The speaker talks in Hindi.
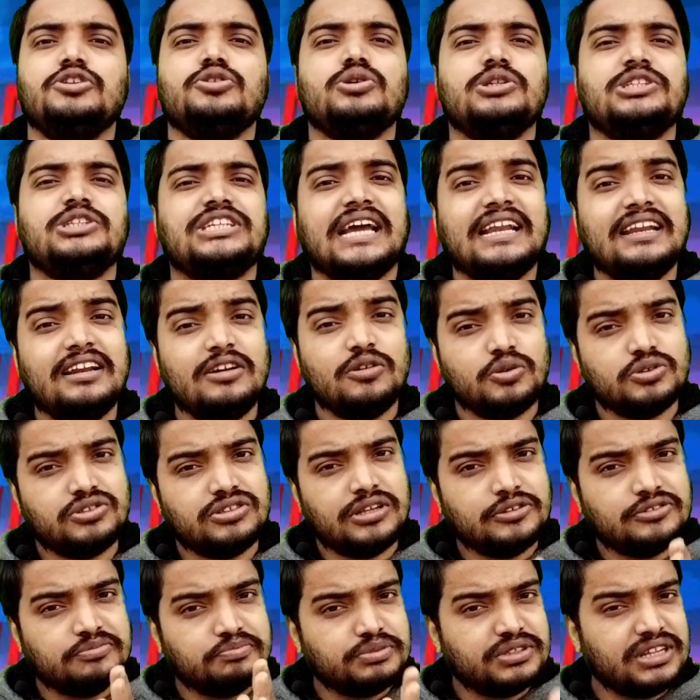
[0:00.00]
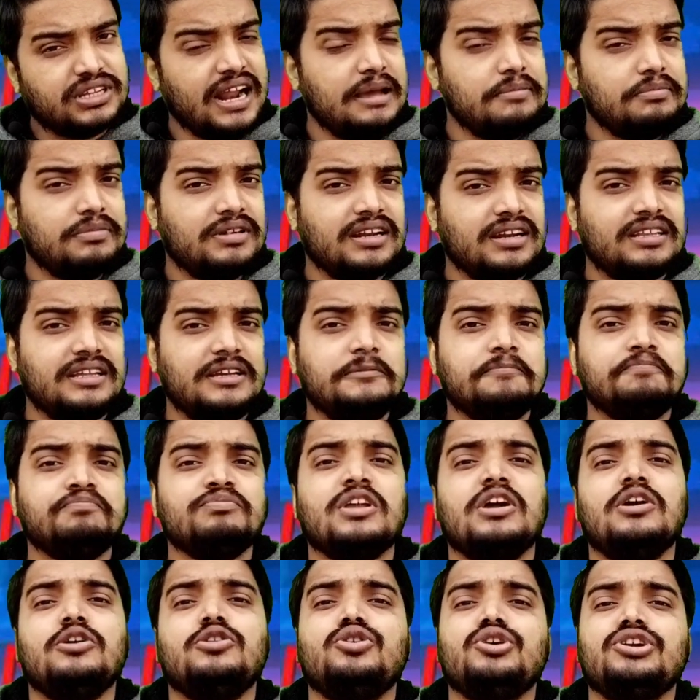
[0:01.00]
तो चैनल को सब्सक्राइब कर दे
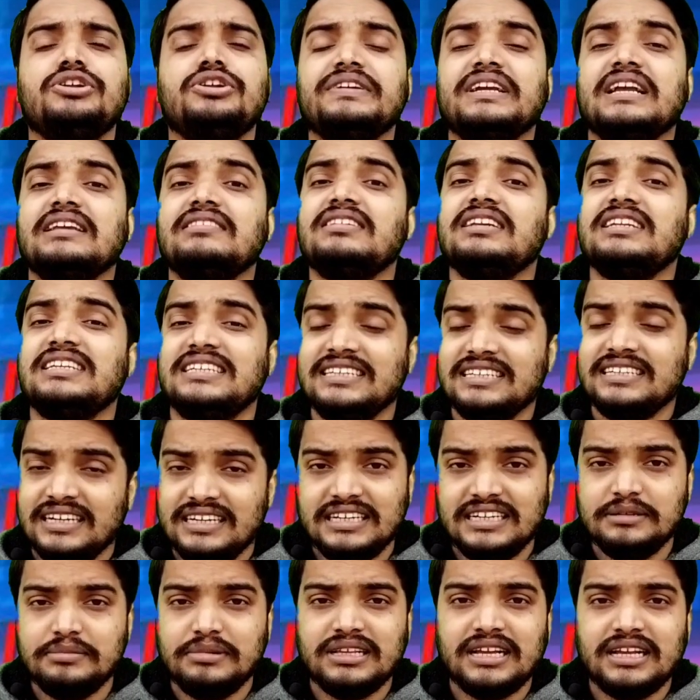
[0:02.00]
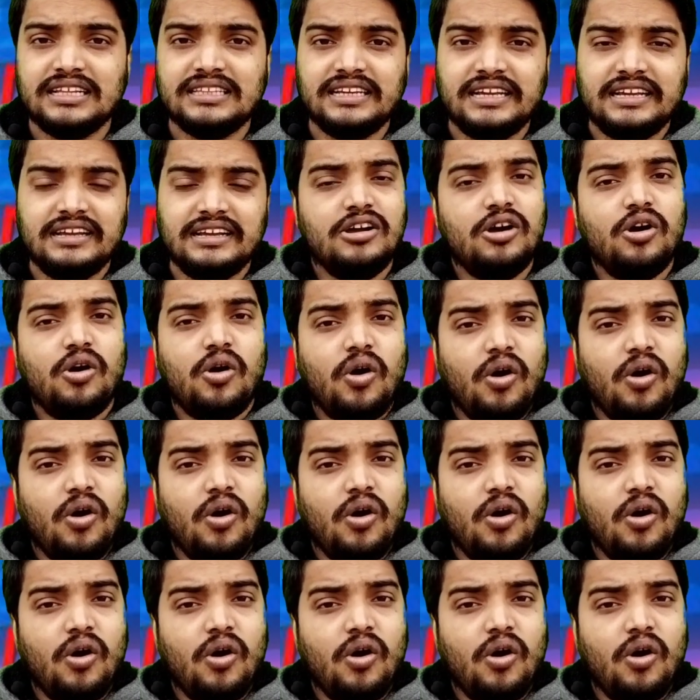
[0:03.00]
नोटिफिकेशन की घंटी बजा दे